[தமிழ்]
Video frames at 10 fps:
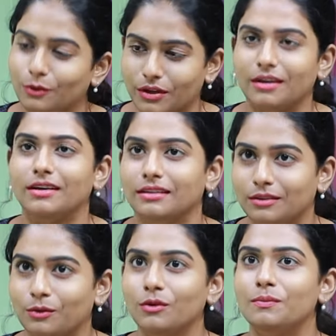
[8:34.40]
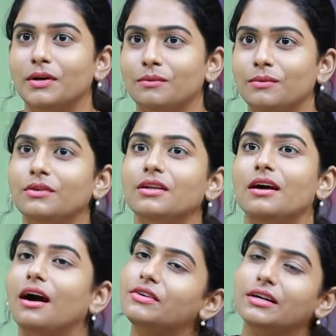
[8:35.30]
ஓகே அந்த ரோல் பண்ணும்போது
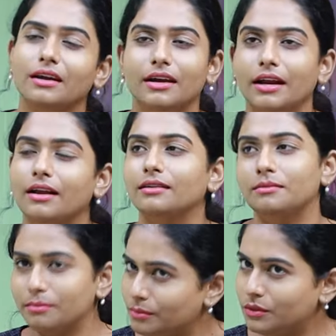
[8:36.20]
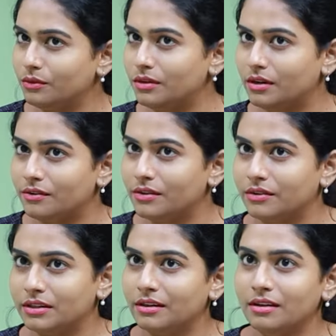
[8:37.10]
அவர் எனக்கு அந்த
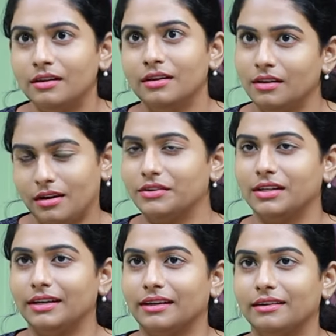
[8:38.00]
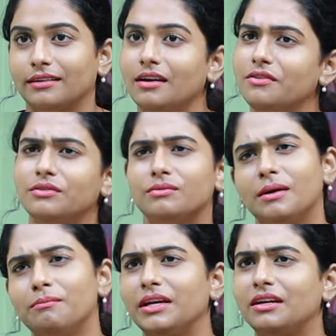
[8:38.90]
மித்துனன்றவர் வந்து அவர் தான் டேரக்டர் அவர்
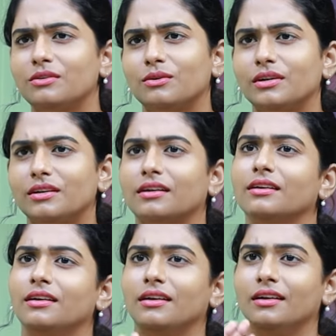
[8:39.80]
கம்ப்ளீட்டாக சொல்லிட்டாரு